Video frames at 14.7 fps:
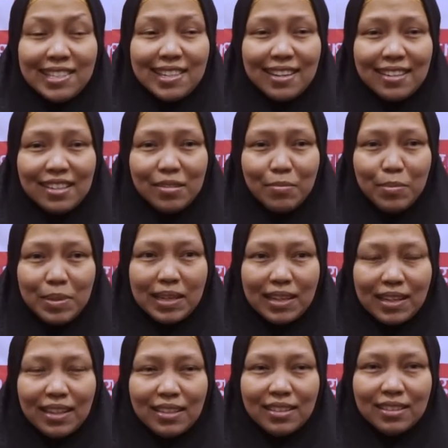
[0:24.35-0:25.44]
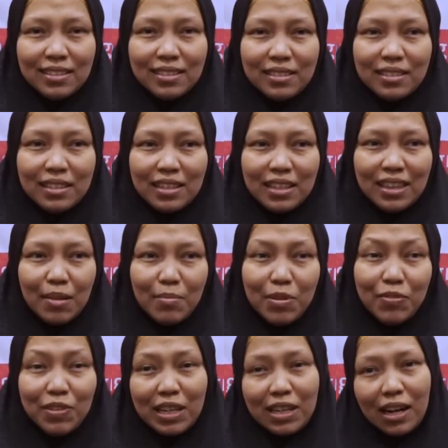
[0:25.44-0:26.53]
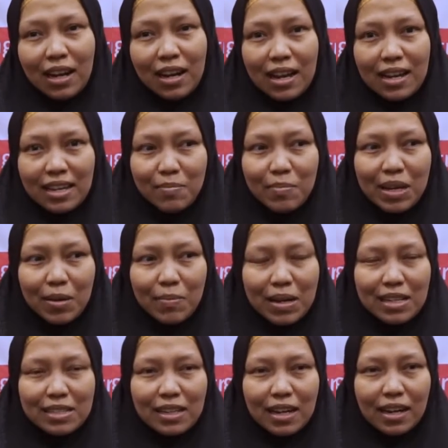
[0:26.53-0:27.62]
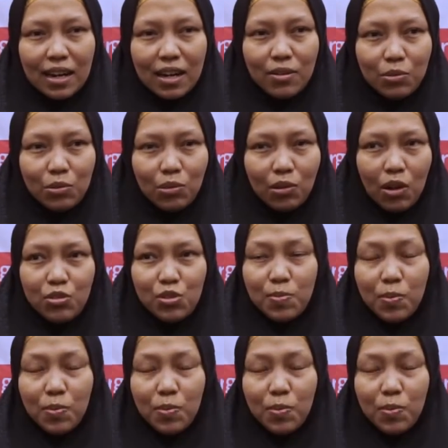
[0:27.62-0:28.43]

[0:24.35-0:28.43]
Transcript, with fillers: Jadi bikin kita berpikir lagi bagaimana cara untuk launch